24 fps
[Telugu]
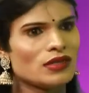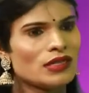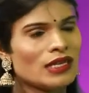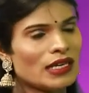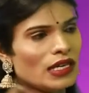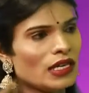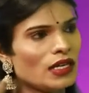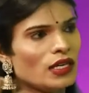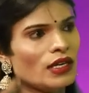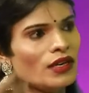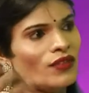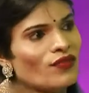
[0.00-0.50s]

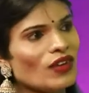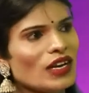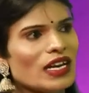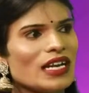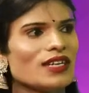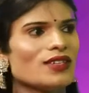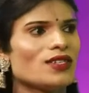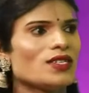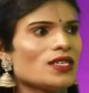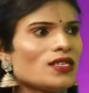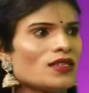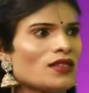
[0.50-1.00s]
దాన్ని
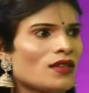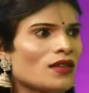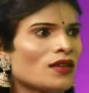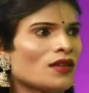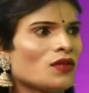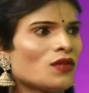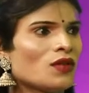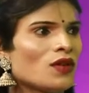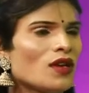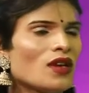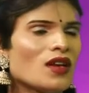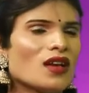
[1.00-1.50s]
ఇన్వాల్వ్ అయి
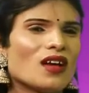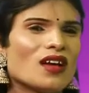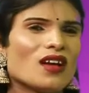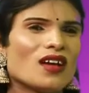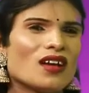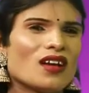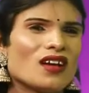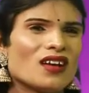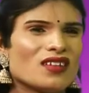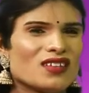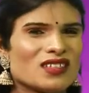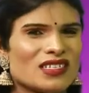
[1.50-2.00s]
చేస్తాను
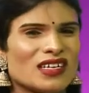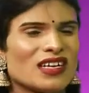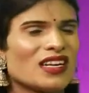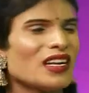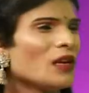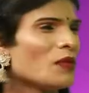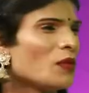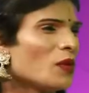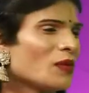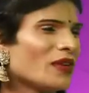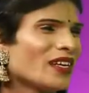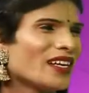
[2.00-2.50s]

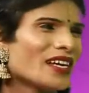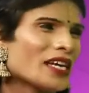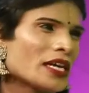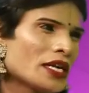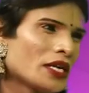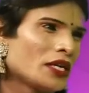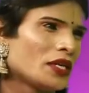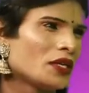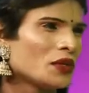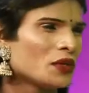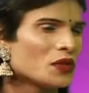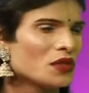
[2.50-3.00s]
సరేలే ఇప్పుడు మన
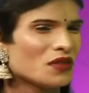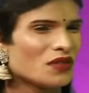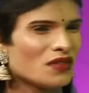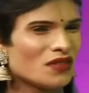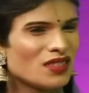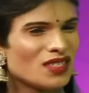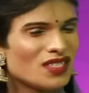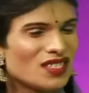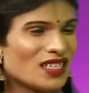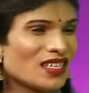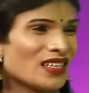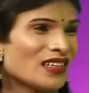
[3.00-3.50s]
క్యారెక్టర్
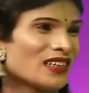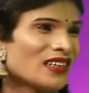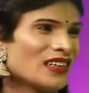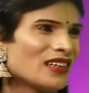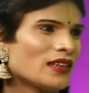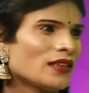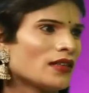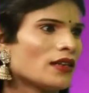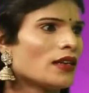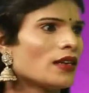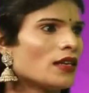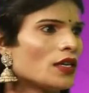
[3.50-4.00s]
వస్తుంది చేయాలి
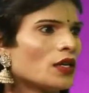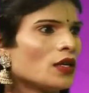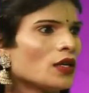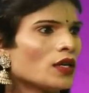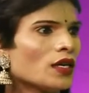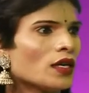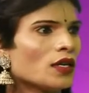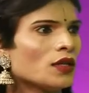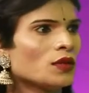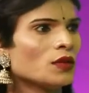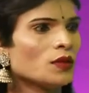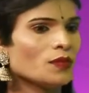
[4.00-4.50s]
కదా అన్నట్టు
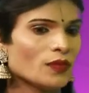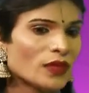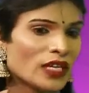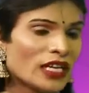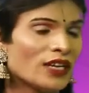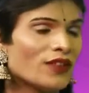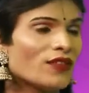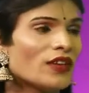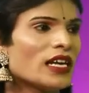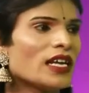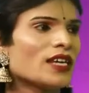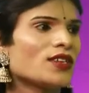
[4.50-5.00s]
కాదు
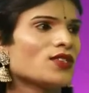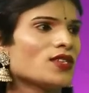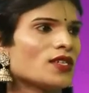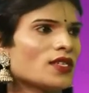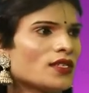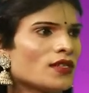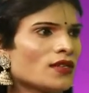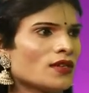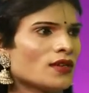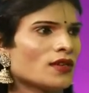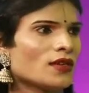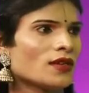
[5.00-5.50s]
ఇన్వాల్వ్ అయి
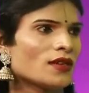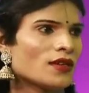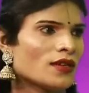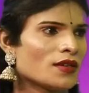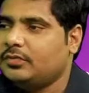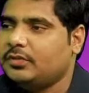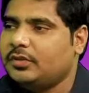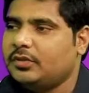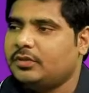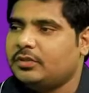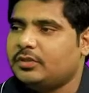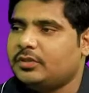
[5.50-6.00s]
చేస్తాను అక్కడ
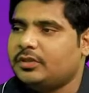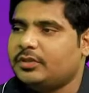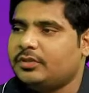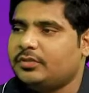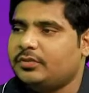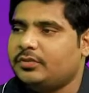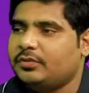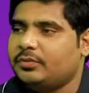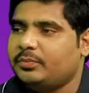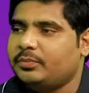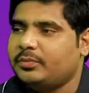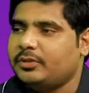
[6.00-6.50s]
ఓకే
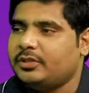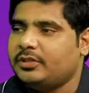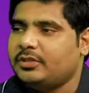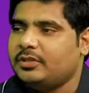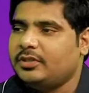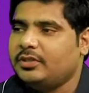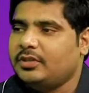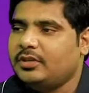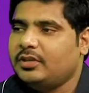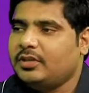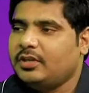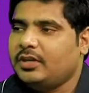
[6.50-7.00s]
సూపర్
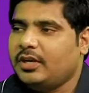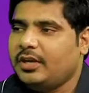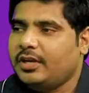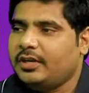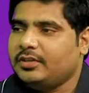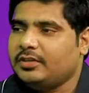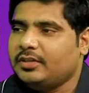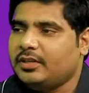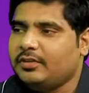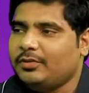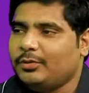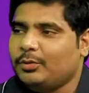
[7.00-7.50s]

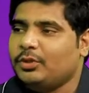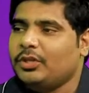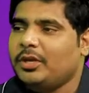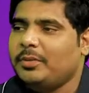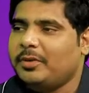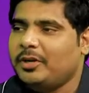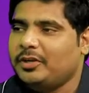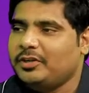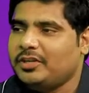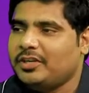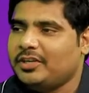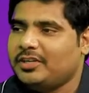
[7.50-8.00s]
అండ్ తర్వాత
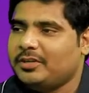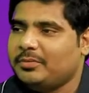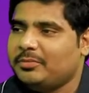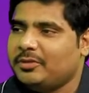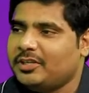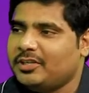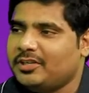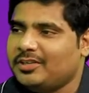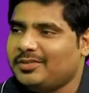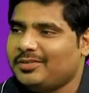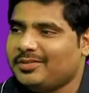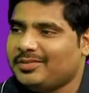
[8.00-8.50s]
ఉదయభాను గారు
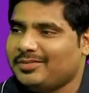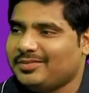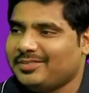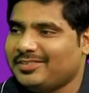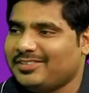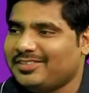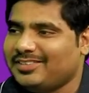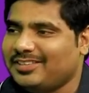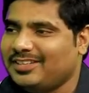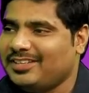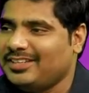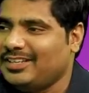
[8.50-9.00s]
ఏమన్నా
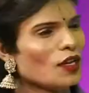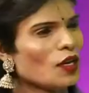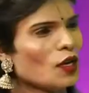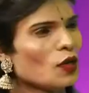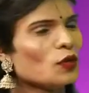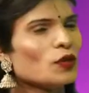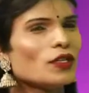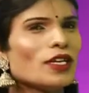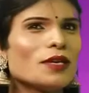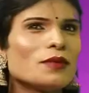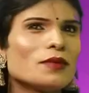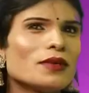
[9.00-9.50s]

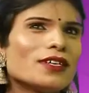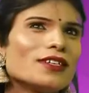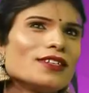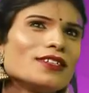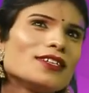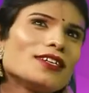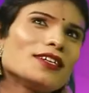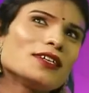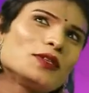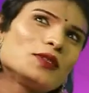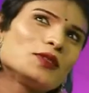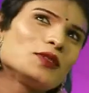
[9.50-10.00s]
ఉదయభాను
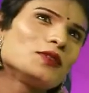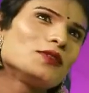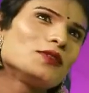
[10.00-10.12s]
గారు